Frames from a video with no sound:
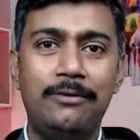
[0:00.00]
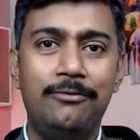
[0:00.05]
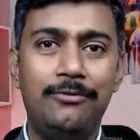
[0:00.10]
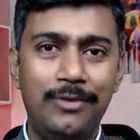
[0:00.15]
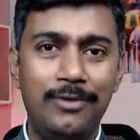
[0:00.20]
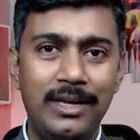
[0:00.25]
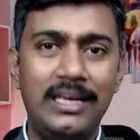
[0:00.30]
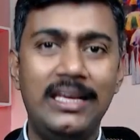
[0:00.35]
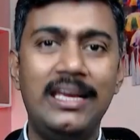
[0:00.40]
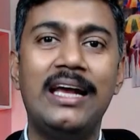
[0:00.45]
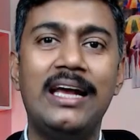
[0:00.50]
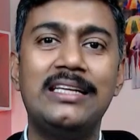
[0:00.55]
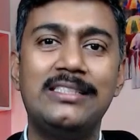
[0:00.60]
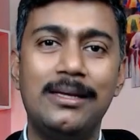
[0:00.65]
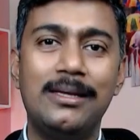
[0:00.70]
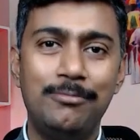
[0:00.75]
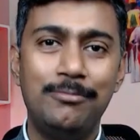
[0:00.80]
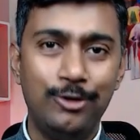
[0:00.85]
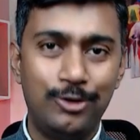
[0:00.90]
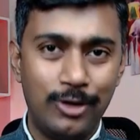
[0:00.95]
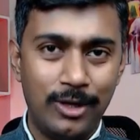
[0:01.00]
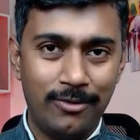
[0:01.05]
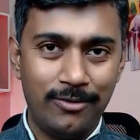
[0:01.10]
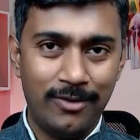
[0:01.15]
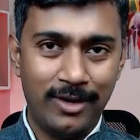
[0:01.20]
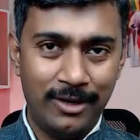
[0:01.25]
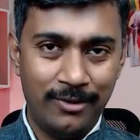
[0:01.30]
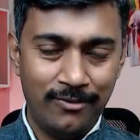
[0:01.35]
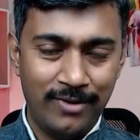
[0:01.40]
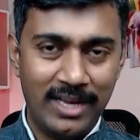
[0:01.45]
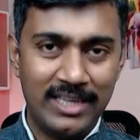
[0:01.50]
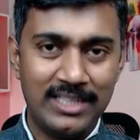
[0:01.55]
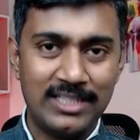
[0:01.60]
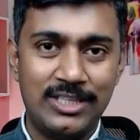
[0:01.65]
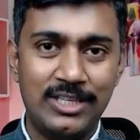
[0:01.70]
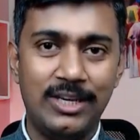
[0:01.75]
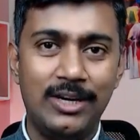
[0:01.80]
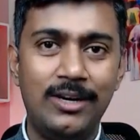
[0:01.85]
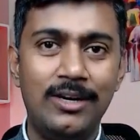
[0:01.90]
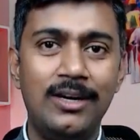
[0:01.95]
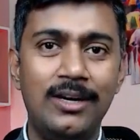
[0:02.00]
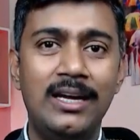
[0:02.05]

वी एज ए म्यूचुअल फंड इन्वेस्टर